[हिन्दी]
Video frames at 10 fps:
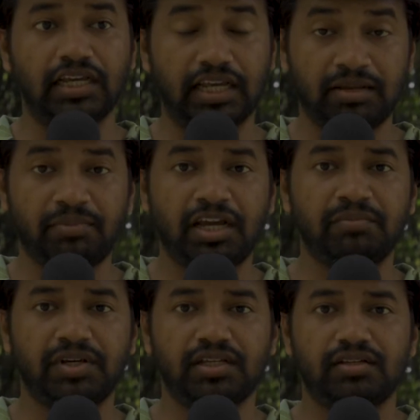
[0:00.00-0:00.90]
ग्रे मैन
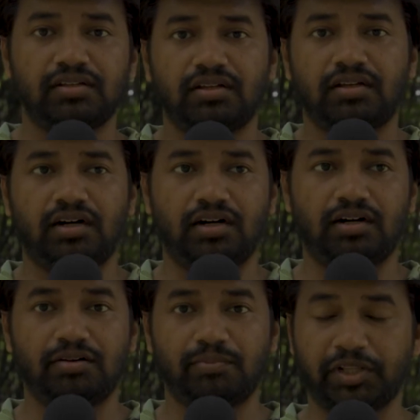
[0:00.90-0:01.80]
में है
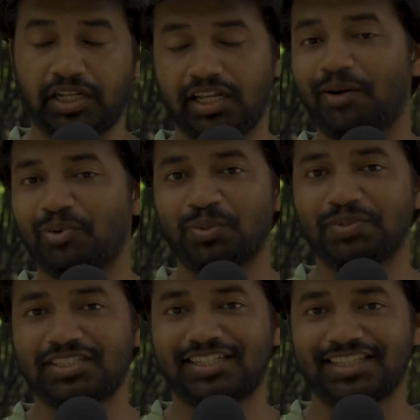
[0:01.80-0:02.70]
आ, पता नहीं आप लोगों
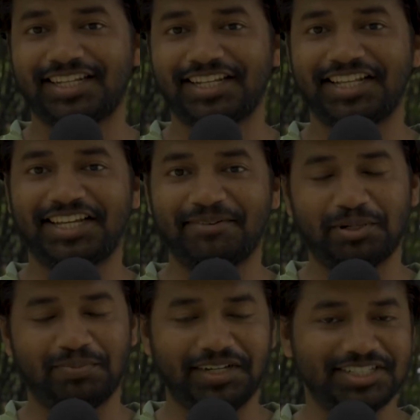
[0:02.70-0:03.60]
में से कितने ने देखी
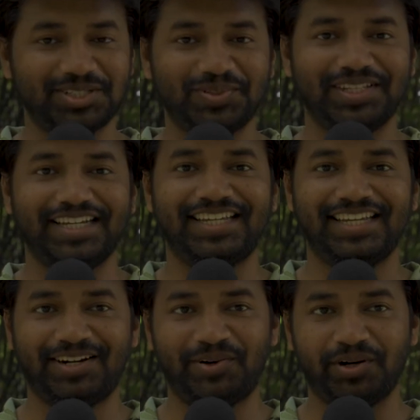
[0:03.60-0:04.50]
बट मैंने ज़रूर
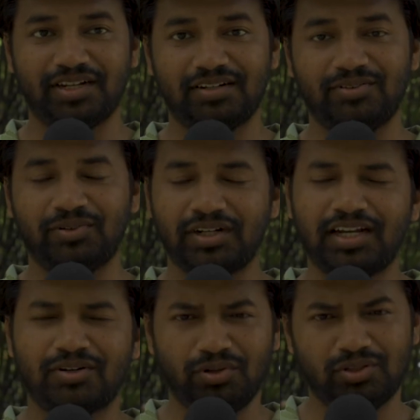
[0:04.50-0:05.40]
देखी है और
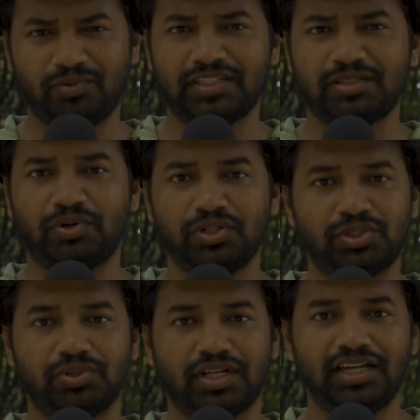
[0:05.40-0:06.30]
उनका रोल तो वैसे बहुत
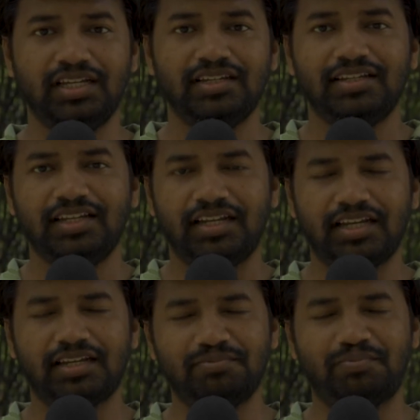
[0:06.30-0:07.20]
छोटा है
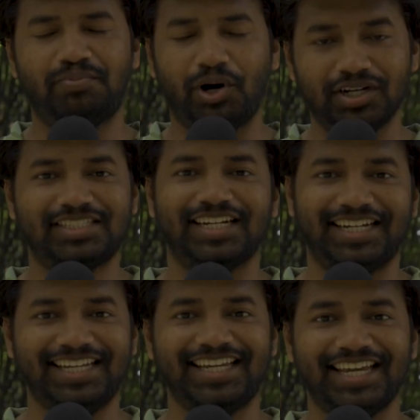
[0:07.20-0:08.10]
लेकिन बहुत
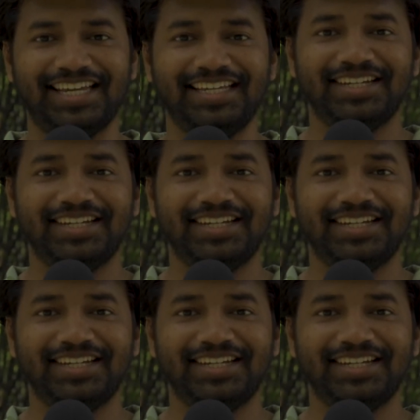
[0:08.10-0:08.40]
सटीक है